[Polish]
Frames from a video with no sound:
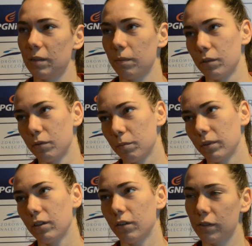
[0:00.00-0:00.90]

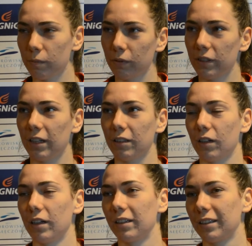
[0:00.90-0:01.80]
spędziłyśmy go wspólnie,
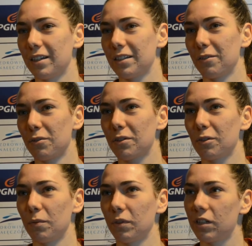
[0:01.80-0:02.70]
trochę każdy już
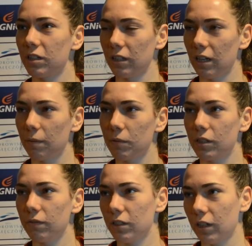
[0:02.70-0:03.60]
skupił też się na
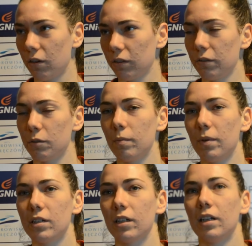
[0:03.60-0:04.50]
przeciwnikach, oglądaliśmy
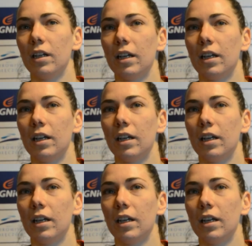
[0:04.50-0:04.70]
mecze.